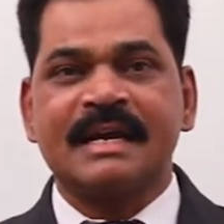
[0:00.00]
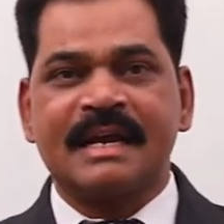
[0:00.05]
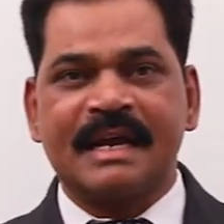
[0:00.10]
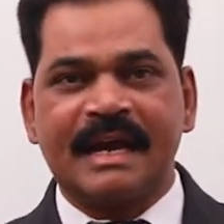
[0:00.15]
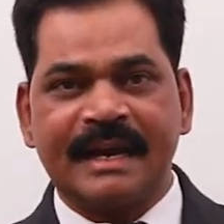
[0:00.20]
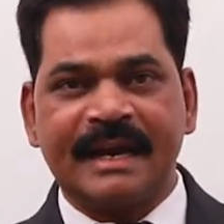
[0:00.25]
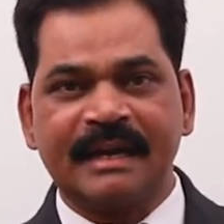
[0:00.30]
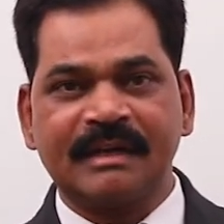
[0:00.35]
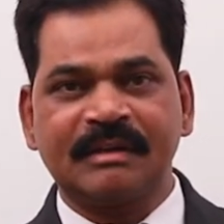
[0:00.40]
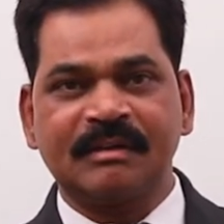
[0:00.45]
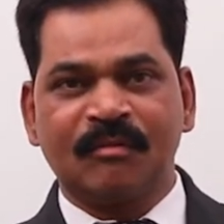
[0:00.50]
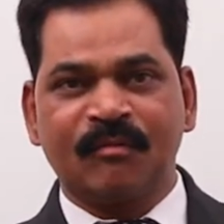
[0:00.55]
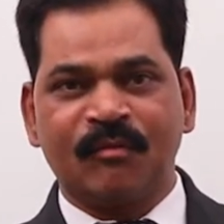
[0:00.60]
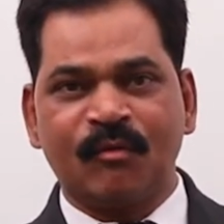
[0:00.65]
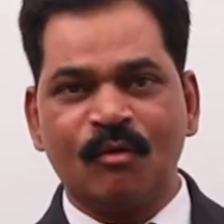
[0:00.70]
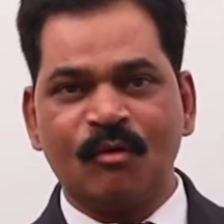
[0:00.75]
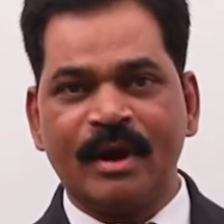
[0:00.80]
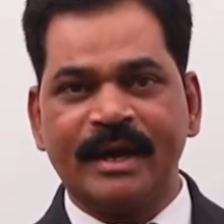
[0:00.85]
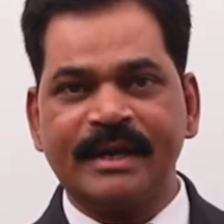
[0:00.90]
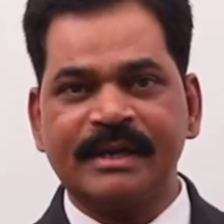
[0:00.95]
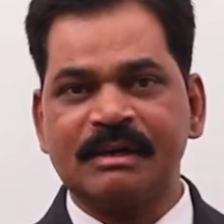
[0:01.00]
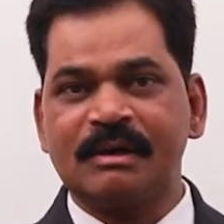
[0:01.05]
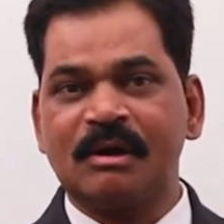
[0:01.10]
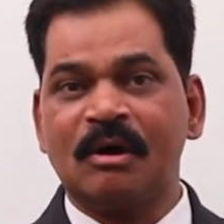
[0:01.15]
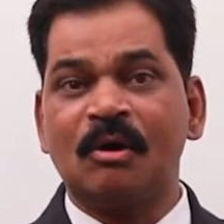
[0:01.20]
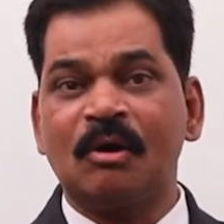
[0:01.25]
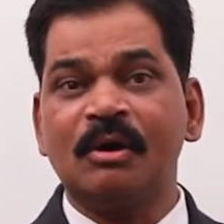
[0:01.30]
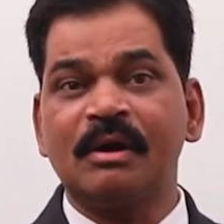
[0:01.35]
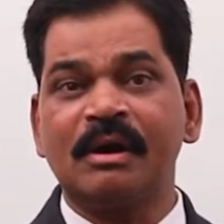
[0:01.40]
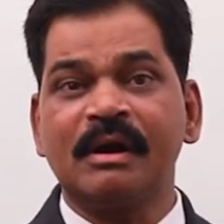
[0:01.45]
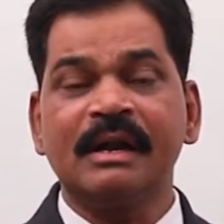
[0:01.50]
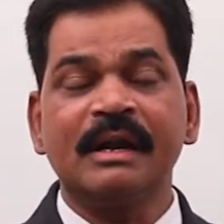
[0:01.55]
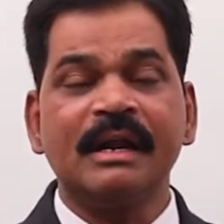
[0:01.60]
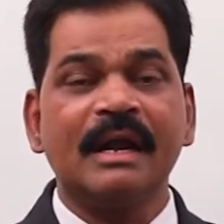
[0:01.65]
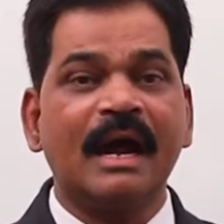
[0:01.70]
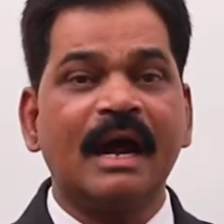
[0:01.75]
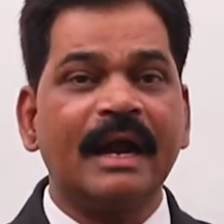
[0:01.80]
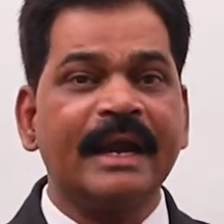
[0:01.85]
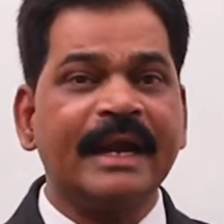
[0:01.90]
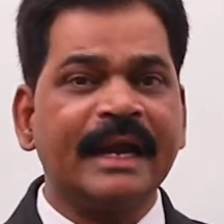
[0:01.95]
करेक्ट फ्लुएंट
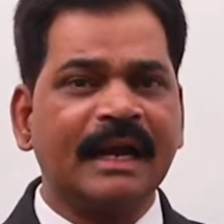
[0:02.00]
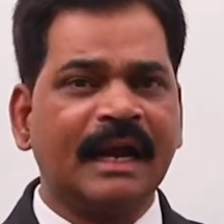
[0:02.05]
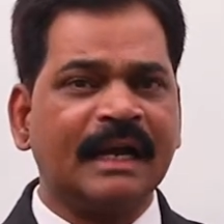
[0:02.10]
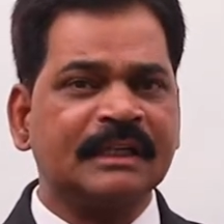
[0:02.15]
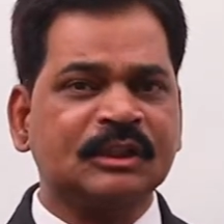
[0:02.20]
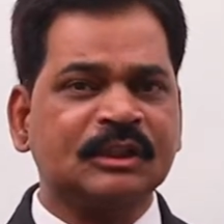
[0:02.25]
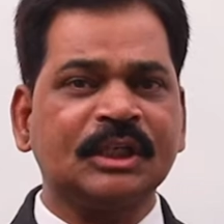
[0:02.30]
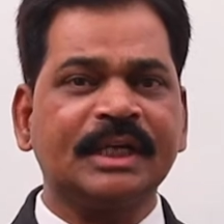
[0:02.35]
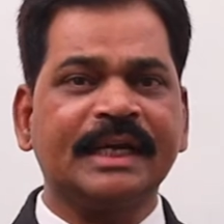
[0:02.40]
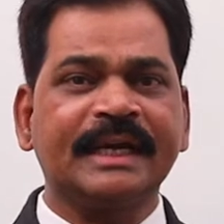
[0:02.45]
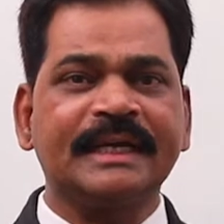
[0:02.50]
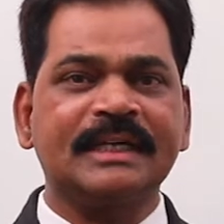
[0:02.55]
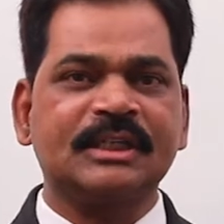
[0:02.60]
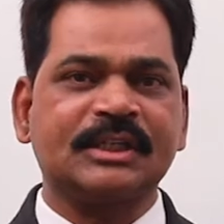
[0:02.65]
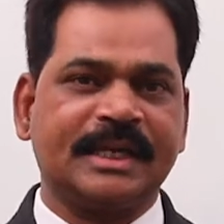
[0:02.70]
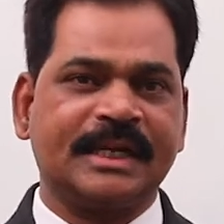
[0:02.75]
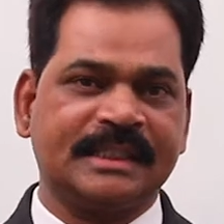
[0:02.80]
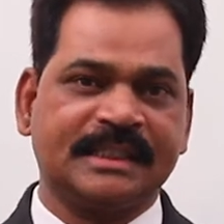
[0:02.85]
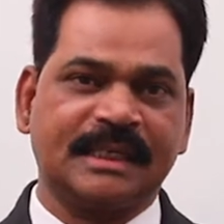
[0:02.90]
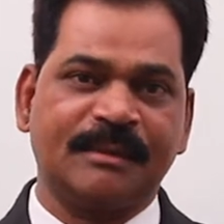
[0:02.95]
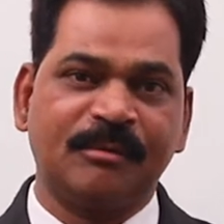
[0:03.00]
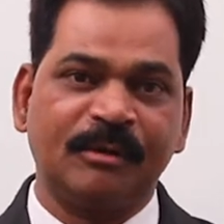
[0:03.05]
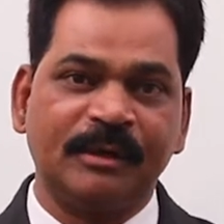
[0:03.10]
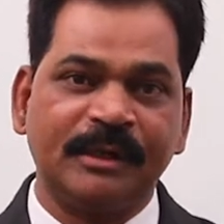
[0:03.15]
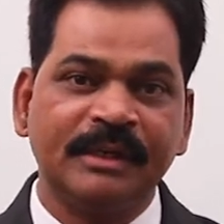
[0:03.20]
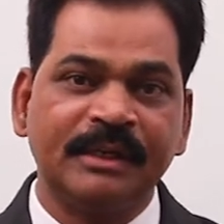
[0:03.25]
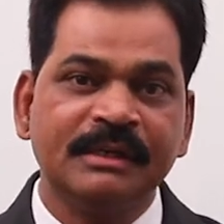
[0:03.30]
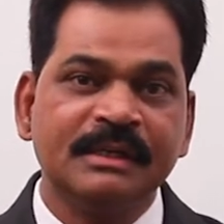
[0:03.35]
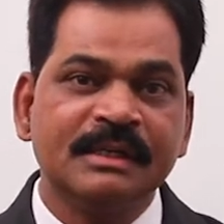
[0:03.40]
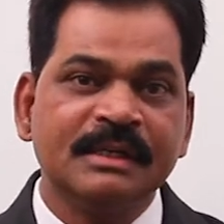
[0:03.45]
और एक अच्छी इंग्लिश कैसे बोलें